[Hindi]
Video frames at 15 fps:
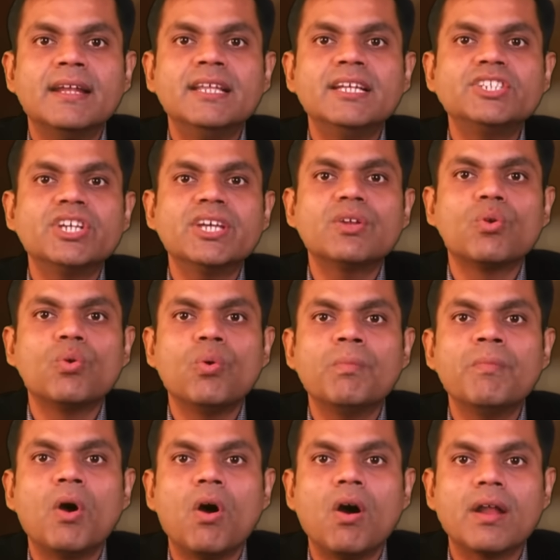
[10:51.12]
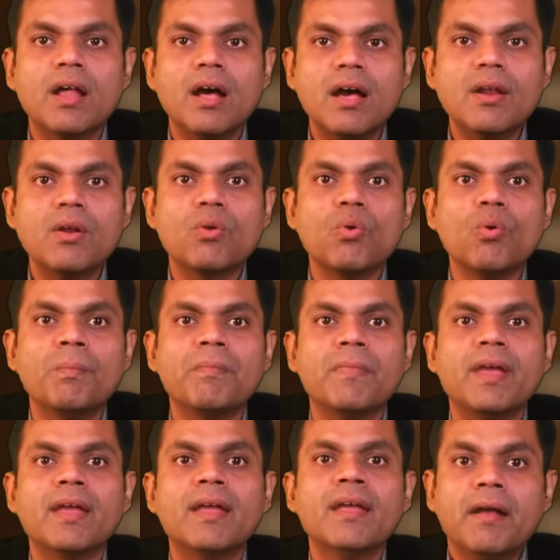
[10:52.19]
नीचे रूम और हर रूम
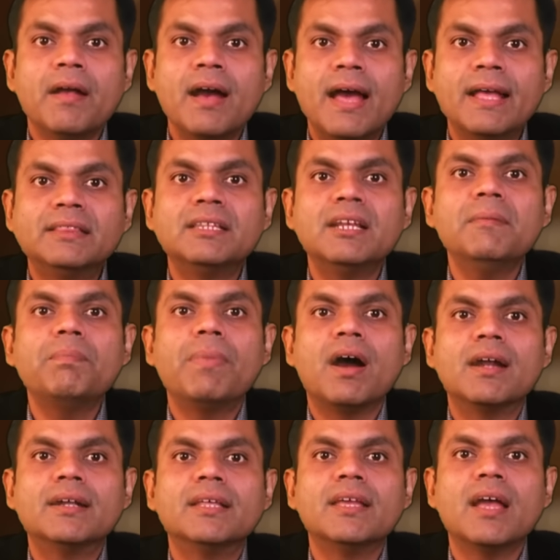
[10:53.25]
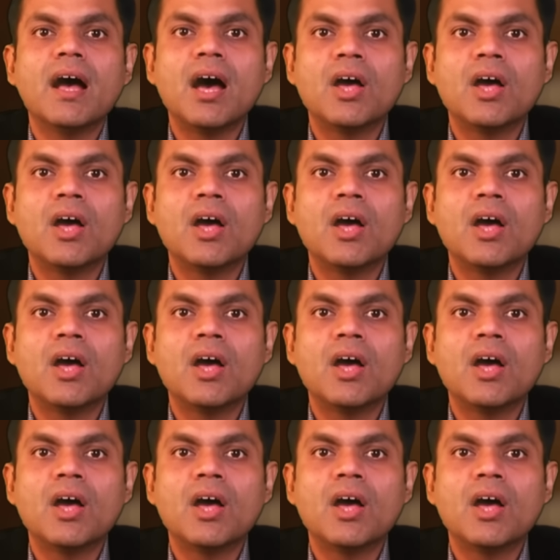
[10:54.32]
में गायत्री पाठ या